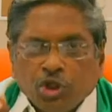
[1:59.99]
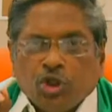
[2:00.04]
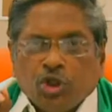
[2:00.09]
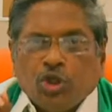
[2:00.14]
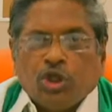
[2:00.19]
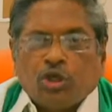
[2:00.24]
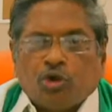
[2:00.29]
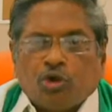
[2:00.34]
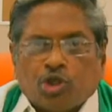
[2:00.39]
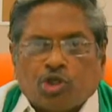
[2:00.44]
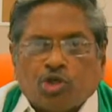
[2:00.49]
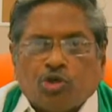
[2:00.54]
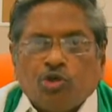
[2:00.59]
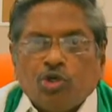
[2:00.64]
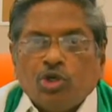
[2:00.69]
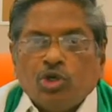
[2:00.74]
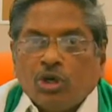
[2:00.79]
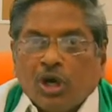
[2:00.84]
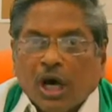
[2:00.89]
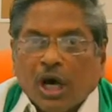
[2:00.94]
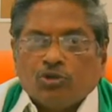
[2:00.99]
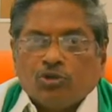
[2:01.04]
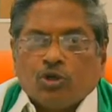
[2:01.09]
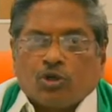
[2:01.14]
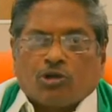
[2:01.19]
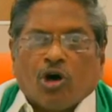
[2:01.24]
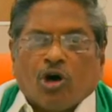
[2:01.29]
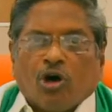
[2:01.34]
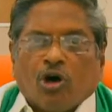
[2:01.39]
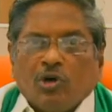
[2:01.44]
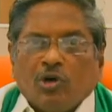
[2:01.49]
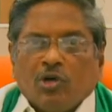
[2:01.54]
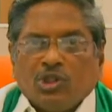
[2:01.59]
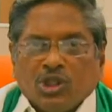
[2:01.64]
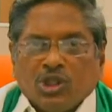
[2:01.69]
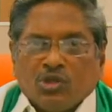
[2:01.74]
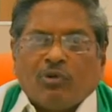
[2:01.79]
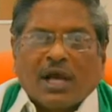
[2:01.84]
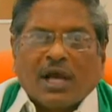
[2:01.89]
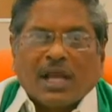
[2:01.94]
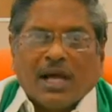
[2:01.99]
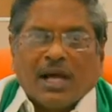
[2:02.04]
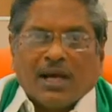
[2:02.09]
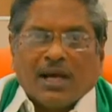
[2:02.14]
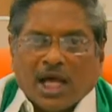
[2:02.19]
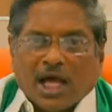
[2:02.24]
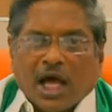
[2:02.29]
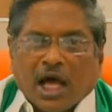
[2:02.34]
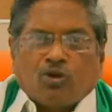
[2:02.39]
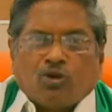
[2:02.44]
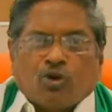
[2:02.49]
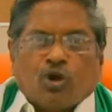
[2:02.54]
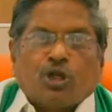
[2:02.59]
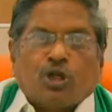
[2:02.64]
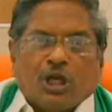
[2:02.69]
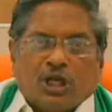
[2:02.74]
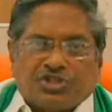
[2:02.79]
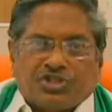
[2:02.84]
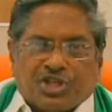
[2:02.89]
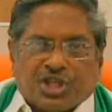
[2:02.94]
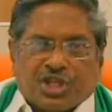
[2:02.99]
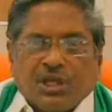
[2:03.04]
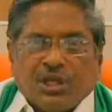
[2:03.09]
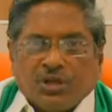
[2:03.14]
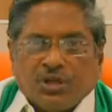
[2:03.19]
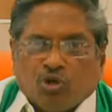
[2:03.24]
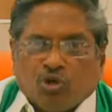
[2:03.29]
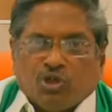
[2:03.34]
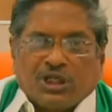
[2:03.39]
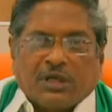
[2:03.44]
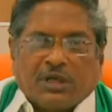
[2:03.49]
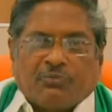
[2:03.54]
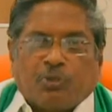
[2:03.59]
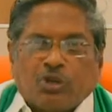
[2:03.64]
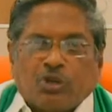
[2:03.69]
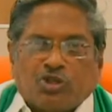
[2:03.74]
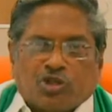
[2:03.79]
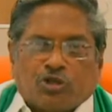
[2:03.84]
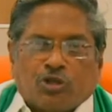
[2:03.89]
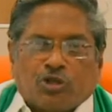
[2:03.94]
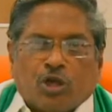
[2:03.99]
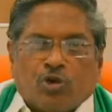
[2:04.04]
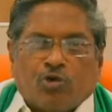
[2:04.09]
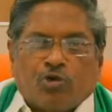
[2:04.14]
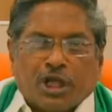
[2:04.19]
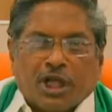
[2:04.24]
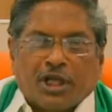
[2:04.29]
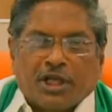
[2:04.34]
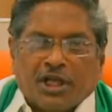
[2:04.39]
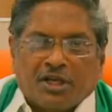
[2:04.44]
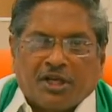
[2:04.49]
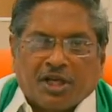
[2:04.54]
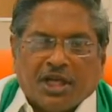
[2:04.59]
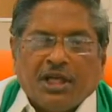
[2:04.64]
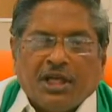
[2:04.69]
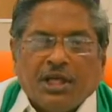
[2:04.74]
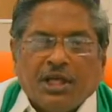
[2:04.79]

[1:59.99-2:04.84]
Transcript: ఈరోజు అందుట్లో ఇవాళ నాలుగు రోజుల నుంచి కొద్దిగా పులిచింతలో ఉన్న నీరుని